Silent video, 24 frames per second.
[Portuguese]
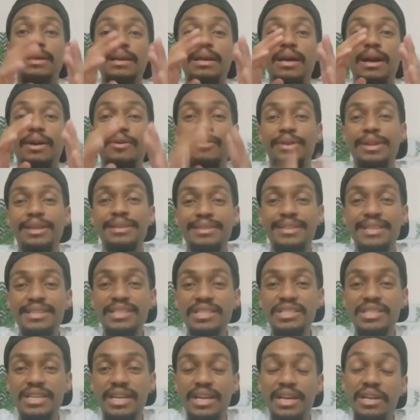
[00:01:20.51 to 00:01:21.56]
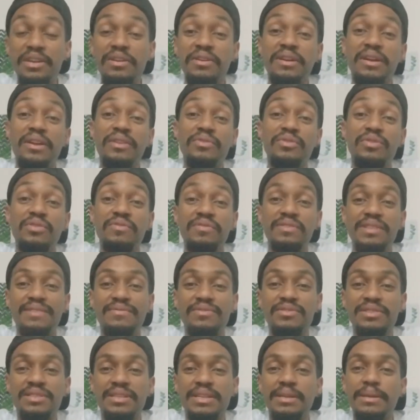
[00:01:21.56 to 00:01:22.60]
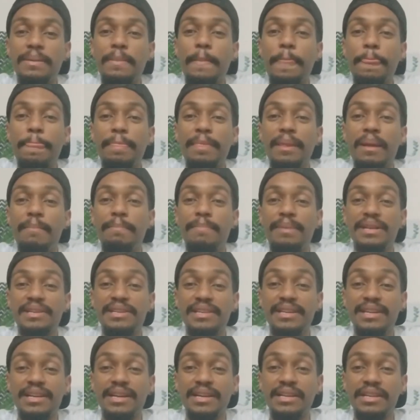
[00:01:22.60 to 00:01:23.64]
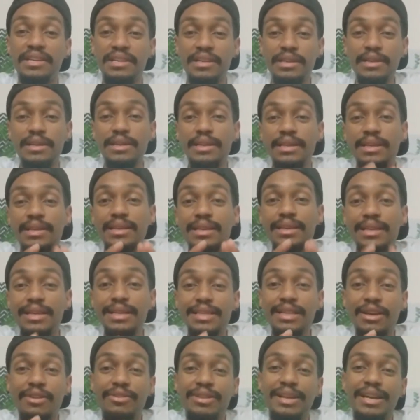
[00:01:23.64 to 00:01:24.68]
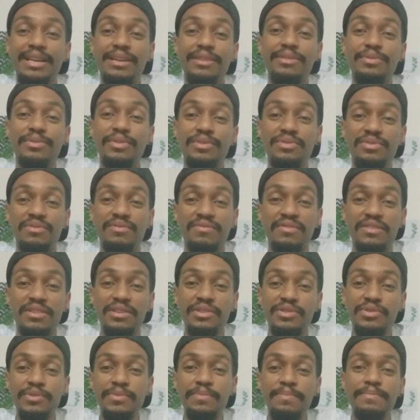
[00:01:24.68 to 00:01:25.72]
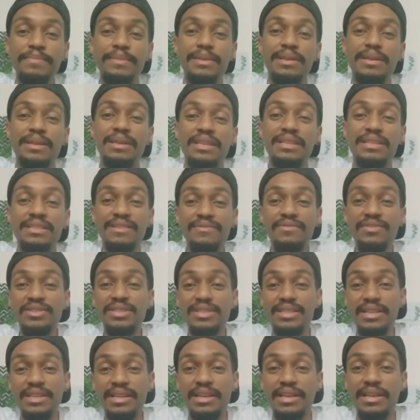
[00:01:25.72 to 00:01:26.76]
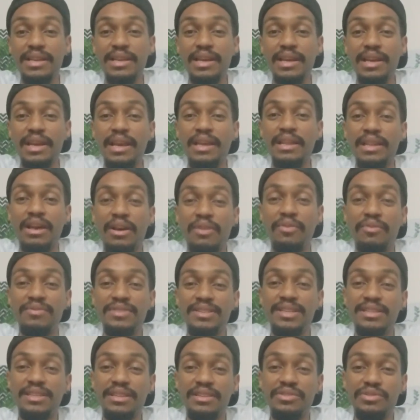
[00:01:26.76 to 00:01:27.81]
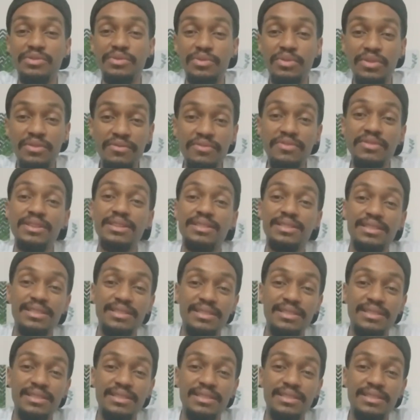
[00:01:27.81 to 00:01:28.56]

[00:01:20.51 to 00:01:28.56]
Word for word: Agora, desde já, eu quero convidar você para chegar aqui e dar o like no nosso vídeo e se você é um visitante novo, se